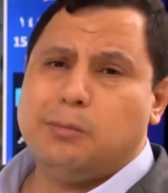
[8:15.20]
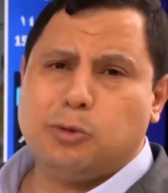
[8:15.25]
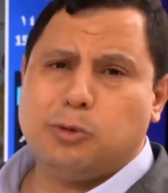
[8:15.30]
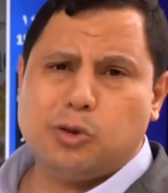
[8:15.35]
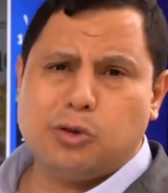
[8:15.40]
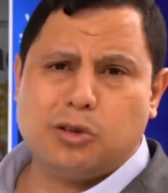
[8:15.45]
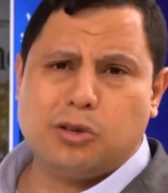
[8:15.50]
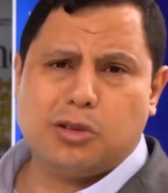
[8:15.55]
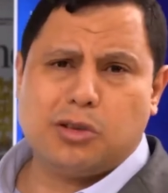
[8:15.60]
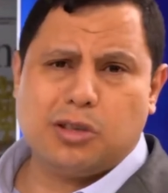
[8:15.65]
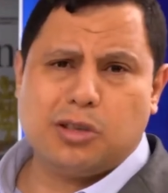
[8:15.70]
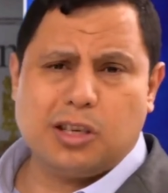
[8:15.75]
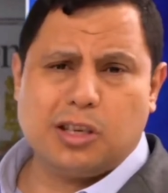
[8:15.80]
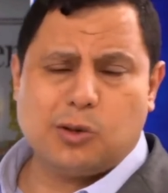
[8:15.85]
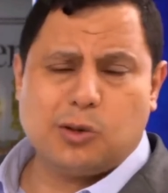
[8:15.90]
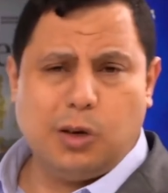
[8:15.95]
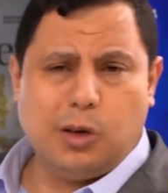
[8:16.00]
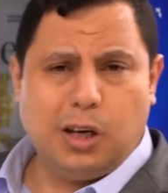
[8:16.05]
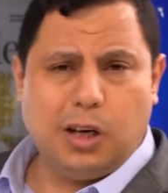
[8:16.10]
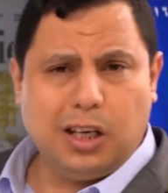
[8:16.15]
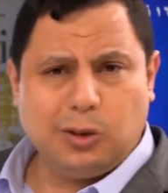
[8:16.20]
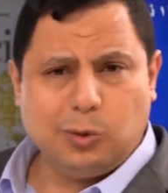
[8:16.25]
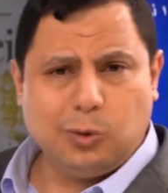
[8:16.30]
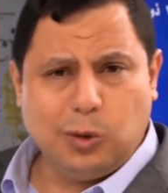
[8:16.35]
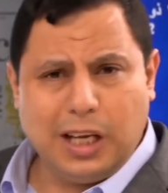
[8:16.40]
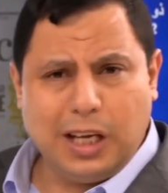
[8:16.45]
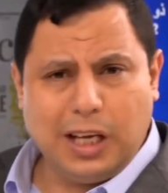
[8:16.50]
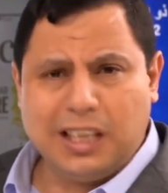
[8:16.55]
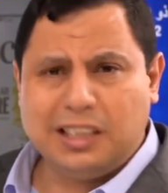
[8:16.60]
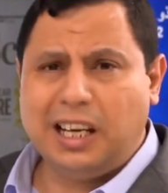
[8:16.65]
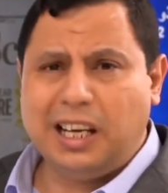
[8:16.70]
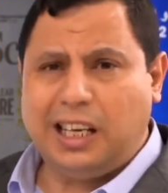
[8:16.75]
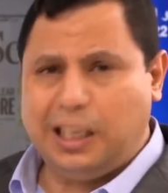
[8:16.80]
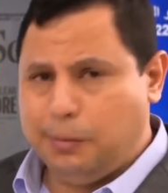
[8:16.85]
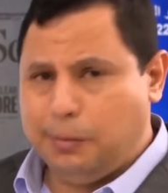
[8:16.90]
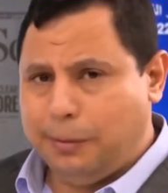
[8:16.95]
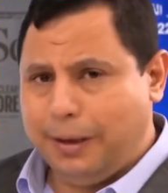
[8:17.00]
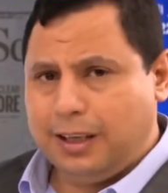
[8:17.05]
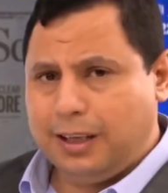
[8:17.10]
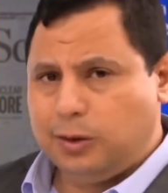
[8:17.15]
die Anweisungen und
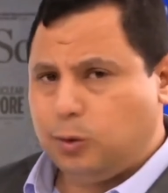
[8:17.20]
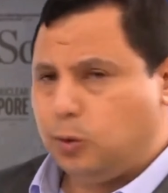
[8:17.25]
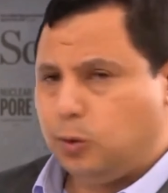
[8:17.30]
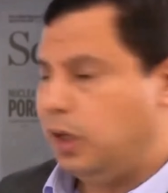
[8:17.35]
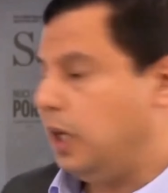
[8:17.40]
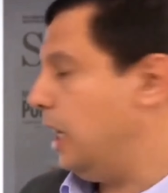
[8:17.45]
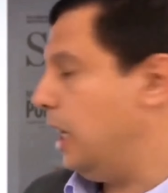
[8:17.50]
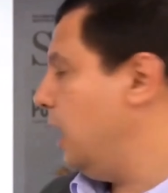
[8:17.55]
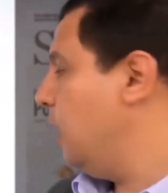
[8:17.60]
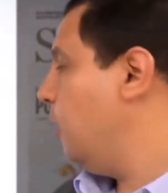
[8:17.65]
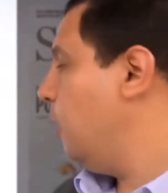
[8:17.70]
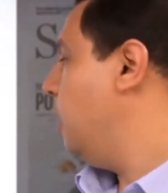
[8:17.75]
Befehle enthalten